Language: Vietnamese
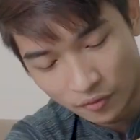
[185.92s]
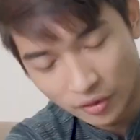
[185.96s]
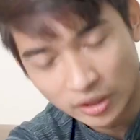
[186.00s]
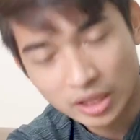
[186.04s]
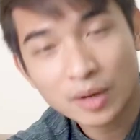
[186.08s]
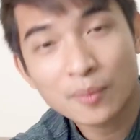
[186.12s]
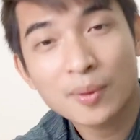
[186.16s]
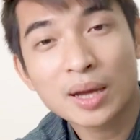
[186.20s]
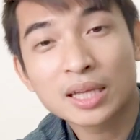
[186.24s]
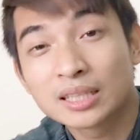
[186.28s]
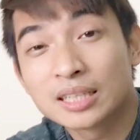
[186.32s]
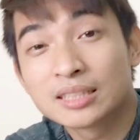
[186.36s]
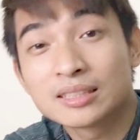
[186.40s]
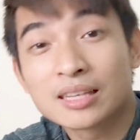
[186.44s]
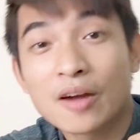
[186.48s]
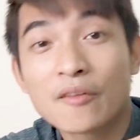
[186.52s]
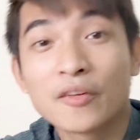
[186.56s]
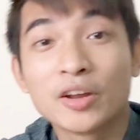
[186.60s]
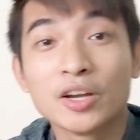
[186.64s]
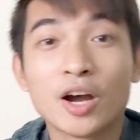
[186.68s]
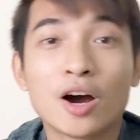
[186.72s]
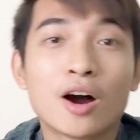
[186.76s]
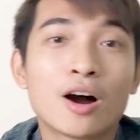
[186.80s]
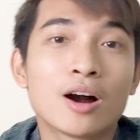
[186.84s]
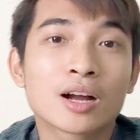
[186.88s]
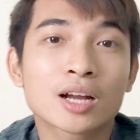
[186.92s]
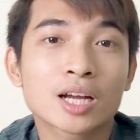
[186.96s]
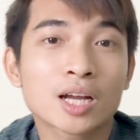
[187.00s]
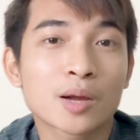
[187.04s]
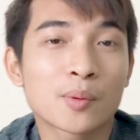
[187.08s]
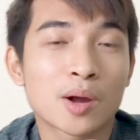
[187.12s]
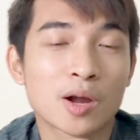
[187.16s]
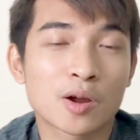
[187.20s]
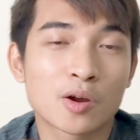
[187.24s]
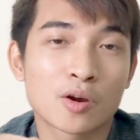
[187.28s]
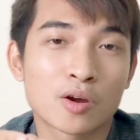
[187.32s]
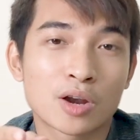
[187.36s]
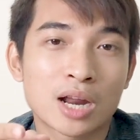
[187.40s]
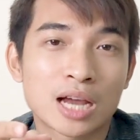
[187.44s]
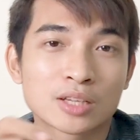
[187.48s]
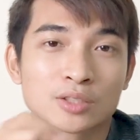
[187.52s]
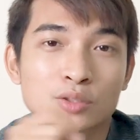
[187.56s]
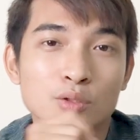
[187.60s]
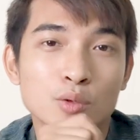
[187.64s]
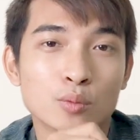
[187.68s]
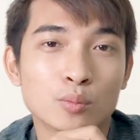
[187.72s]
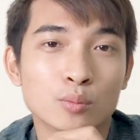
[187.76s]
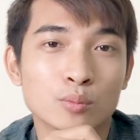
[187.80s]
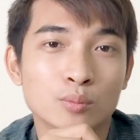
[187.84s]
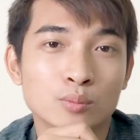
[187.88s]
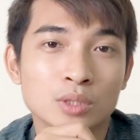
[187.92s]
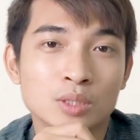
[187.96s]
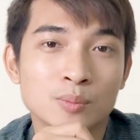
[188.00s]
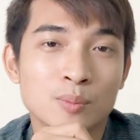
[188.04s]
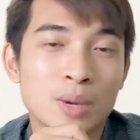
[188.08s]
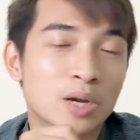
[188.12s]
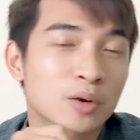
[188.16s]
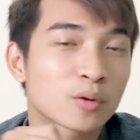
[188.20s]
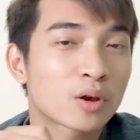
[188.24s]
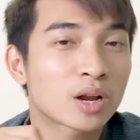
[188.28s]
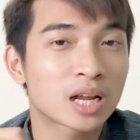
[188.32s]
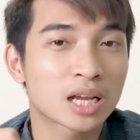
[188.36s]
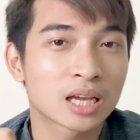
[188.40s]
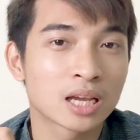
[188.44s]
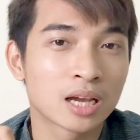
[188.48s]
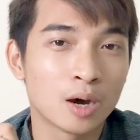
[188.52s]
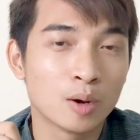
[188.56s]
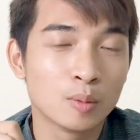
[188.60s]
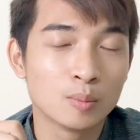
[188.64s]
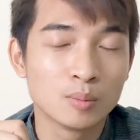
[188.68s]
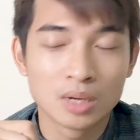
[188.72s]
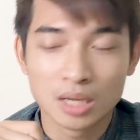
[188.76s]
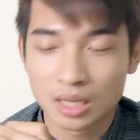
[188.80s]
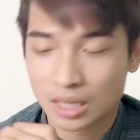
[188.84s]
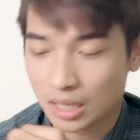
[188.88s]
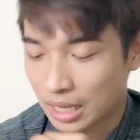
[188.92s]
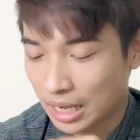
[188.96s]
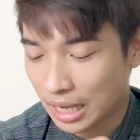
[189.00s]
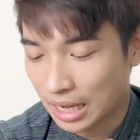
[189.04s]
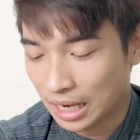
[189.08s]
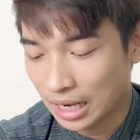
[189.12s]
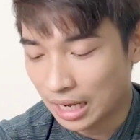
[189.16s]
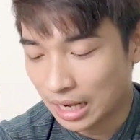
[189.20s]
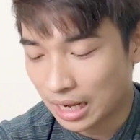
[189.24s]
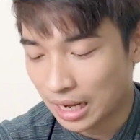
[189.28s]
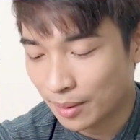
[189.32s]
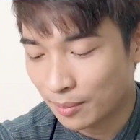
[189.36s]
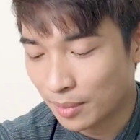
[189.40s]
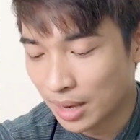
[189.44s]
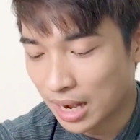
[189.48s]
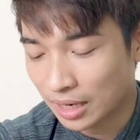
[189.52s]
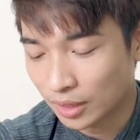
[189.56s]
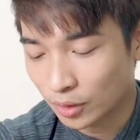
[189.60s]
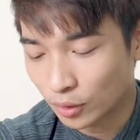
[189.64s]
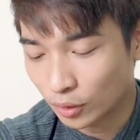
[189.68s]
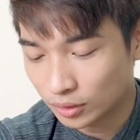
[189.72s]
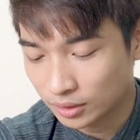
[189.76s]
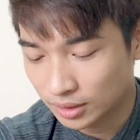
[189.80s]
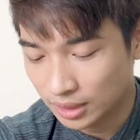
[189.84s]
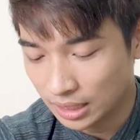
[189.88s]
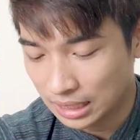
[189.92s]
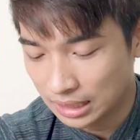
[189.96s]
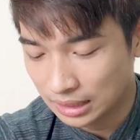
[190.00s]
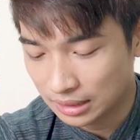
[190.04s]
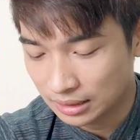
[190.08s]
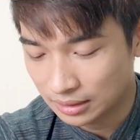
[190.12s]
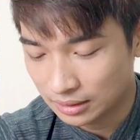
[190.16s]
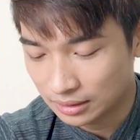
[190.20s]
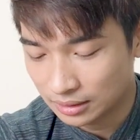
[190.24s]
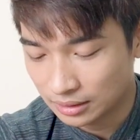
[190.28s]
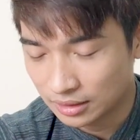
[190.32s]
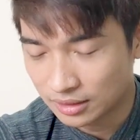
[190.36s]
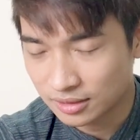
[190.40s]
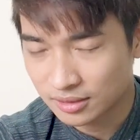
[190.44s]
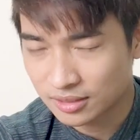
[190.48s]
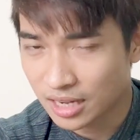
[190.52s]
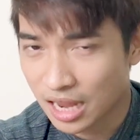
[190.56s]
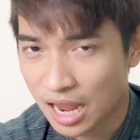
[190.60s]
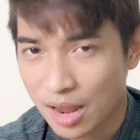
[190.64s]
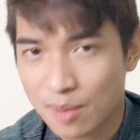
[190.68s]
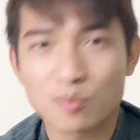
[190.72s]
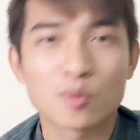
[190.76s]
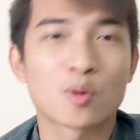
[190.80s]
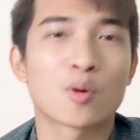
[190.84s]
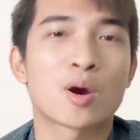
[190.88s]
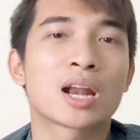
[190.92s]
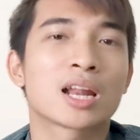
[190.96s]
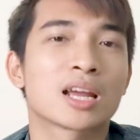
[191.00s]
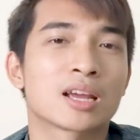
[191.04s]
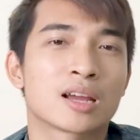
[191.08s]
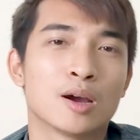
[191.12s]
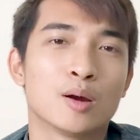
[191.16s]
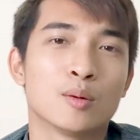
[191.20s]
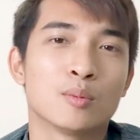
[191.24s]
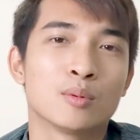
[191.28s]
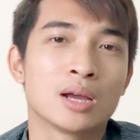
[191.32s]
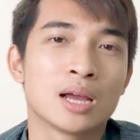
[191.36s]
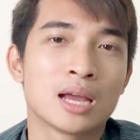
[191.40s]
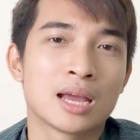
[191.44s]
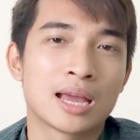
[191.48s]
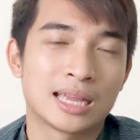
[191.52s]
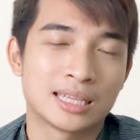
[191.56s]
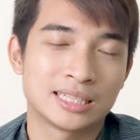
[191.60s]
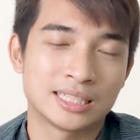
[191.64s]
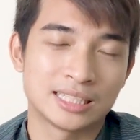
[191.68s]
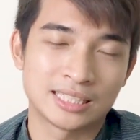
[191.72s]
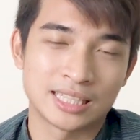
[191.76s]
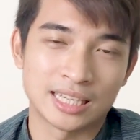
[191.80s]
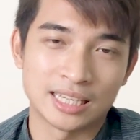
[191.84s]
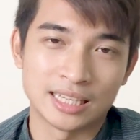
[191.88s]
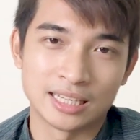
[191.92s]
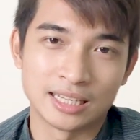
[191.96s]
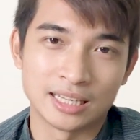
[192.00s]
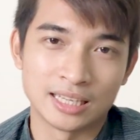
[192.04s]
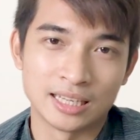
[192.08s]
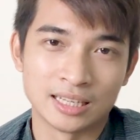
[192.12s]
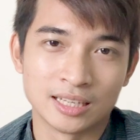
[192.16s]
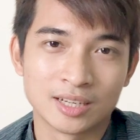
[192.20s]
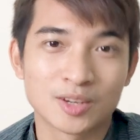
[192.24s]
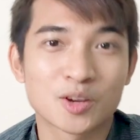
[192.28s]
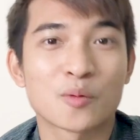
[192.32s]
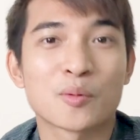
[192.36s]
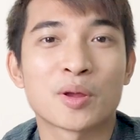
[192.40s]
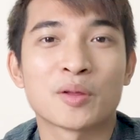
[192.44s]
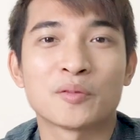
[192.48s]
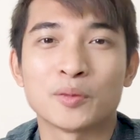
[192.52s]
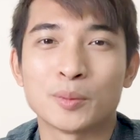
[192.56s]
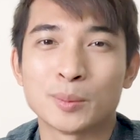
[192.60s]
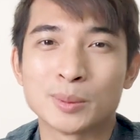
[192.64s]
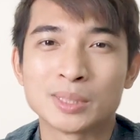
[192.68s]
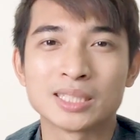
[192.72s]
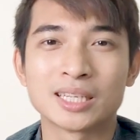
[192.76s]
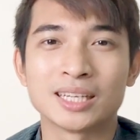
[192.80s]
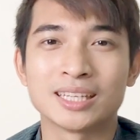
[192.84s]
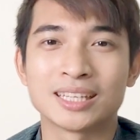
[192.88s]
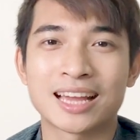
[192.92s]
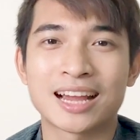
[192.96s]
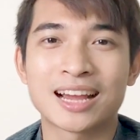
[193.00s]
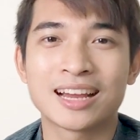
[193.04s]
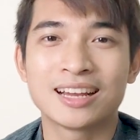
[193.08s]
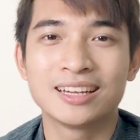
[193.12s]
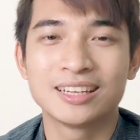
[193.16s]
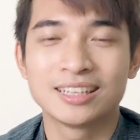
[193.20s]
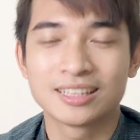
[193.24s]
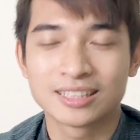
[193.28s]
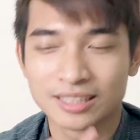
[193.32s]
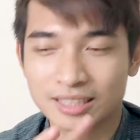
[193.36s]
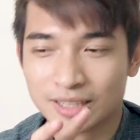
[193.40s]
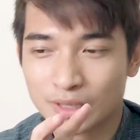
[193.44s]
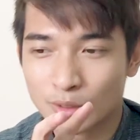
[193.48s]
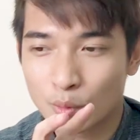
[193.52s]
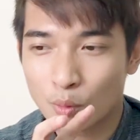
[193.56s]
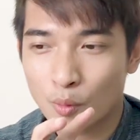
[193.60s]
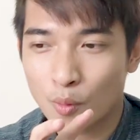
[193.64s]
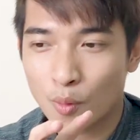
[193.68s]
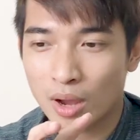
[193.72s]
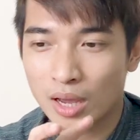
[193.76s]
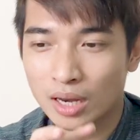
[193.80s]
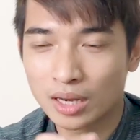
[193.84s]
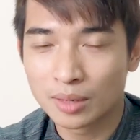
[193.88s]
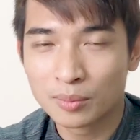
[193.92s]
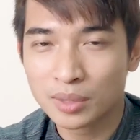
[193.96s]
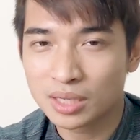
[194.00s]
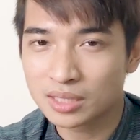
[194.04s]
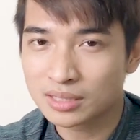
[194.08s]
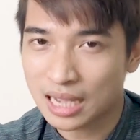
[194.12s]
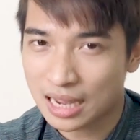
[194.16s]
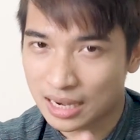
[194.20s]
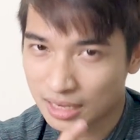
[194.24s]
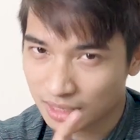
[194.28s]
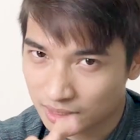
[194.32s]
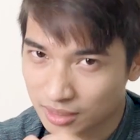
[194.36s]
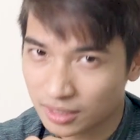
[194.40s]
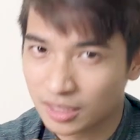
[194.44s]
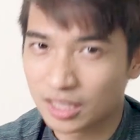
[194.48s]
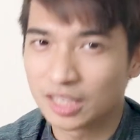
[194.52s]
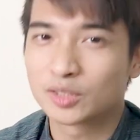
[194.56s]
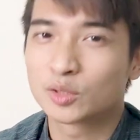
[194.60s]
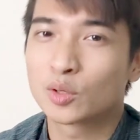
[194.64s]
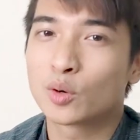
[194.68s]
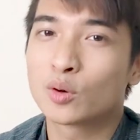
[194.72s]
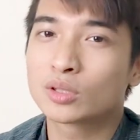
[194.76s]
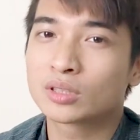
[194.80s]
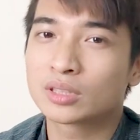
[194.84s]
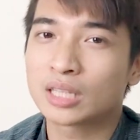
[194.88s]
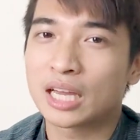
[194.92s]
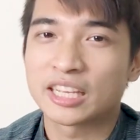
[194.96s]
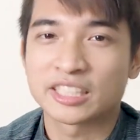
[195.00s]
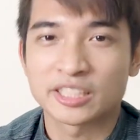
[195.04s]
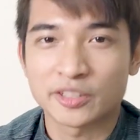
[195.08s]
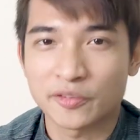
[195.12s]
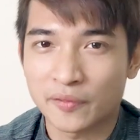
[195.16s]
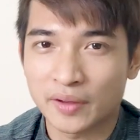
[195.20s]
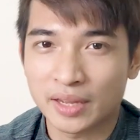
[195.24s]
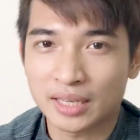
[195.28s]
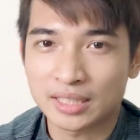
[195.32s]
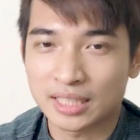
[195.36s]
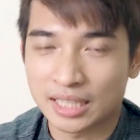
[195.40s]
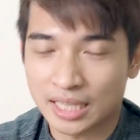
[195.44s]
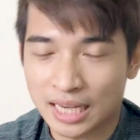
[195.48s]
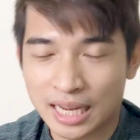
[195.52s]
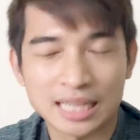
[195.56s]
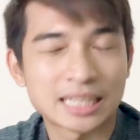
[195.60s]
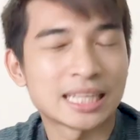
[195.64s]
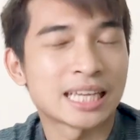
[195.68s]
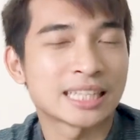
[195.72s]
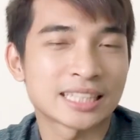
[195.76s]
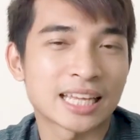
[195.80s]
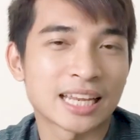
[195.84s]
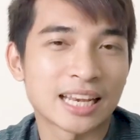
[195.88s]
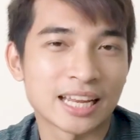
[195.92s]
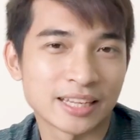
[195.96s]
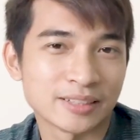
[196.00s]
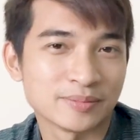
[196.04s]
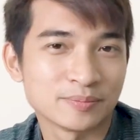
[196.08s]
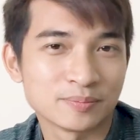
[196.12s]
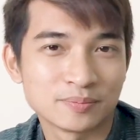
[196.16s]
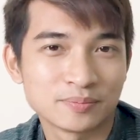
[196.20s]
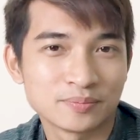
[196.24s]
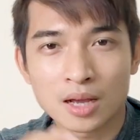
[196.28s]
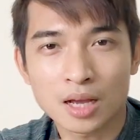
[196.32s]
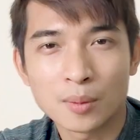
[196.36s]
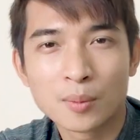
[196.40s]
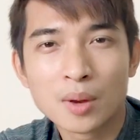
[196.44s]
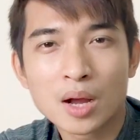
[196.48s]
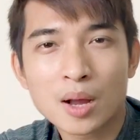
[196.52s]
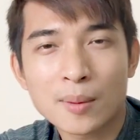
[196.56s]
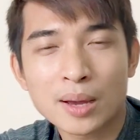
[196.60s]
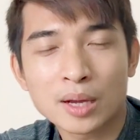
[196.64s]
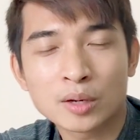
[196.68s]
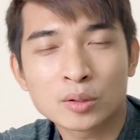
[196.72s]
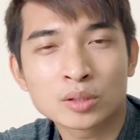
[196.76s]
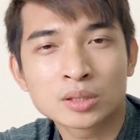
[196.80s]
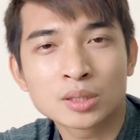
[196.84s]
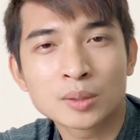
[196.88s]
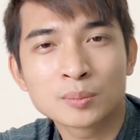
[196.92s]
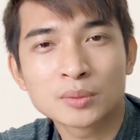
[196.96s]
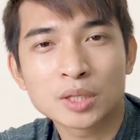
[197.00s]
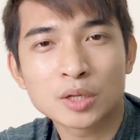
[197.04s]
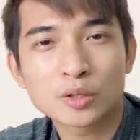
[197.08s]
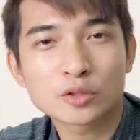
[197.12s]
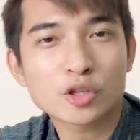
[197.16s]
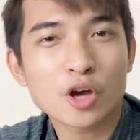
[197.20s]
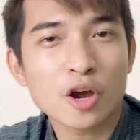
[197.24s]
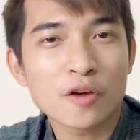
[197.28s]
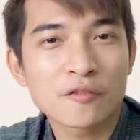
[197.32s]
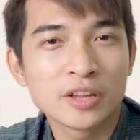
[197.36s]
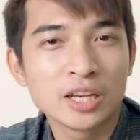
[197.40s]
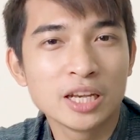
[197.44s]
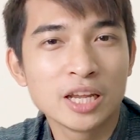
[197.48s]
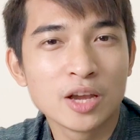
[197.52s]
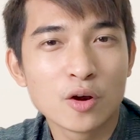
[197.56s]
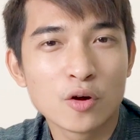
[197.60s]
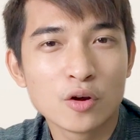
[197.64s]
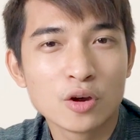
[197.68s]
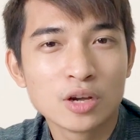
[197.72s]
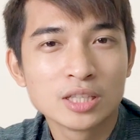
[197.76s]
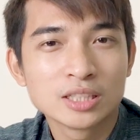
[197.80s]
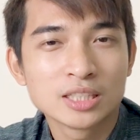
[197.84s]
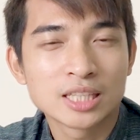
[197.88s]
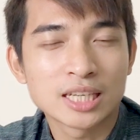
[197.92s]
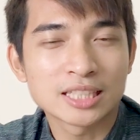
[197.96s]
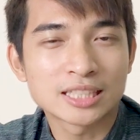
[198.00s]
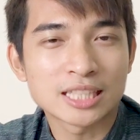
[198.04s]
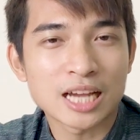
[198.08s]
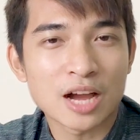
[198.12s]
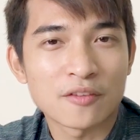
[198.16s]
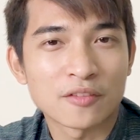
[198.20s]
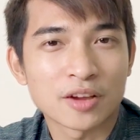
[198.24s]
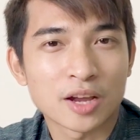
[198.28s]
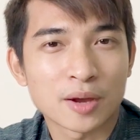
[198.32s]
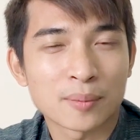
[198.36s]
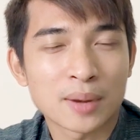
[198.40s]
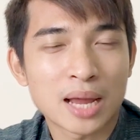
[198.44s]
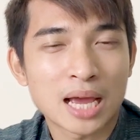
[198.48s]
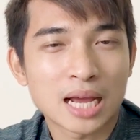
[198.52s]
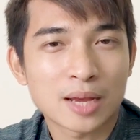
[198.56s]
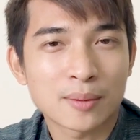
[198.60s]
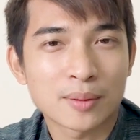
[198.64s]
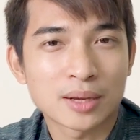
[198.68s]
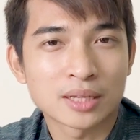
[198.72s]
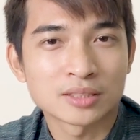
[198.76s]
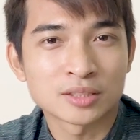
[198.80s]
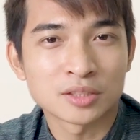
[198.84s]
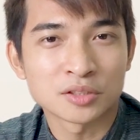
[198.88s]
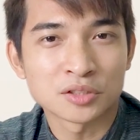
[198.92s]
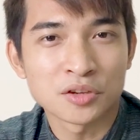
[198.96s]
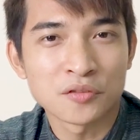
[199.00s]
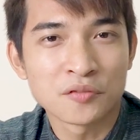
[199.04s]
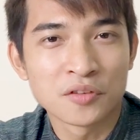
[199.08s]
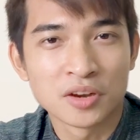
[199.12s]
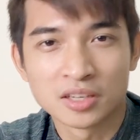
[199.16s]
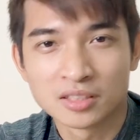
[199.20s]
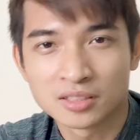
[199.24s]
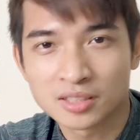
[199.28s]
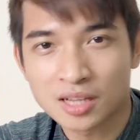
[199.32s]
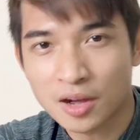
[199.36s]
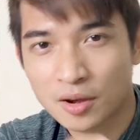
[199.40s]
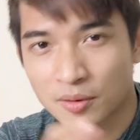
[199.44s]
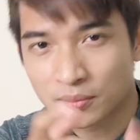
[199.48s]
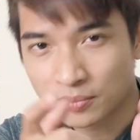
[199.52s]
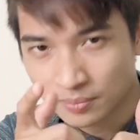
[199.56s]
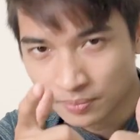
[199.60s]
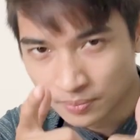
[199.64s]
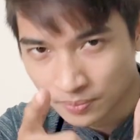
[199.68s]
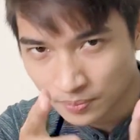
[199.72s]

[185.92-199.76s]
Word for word: Vậy thì các bạn thấy sao về nó? Các bạn có đang dùng smartwatch hay không? Hay là các bạn có thích những chiếc Apple Watch hay không? Hãy chia sẻ ý kiến ở comment phía bên dưới nhé. Đừng quên là mức giá đang cực kỳ tốt tại CellphoneS, thế nên nhanh tay lên. Cảm ơn các bạn đã quan tâm theo dõi video. Xin được chào và hẹn gặp lại các bạn trong những video sau.